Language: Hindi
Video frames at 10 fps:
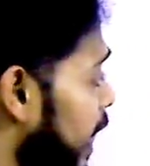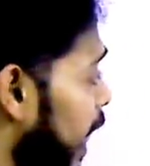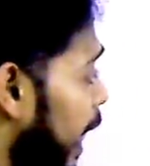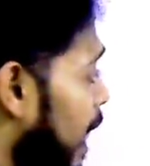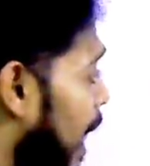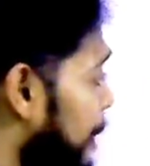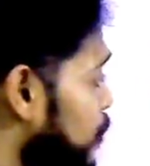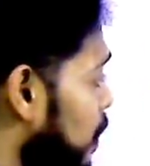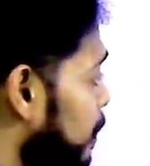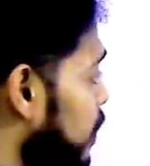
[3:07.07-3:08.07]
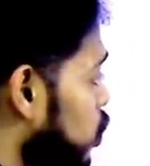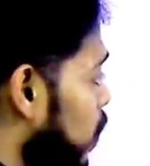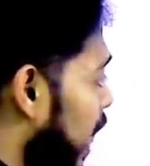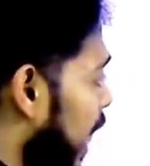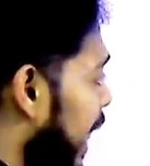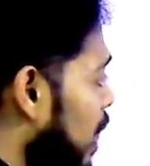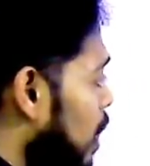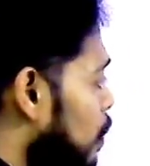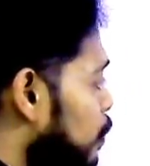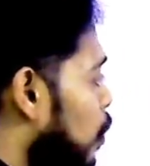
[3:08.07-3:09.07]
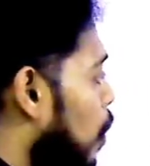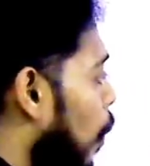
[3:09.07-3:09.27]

गया है आप सभी जो है वो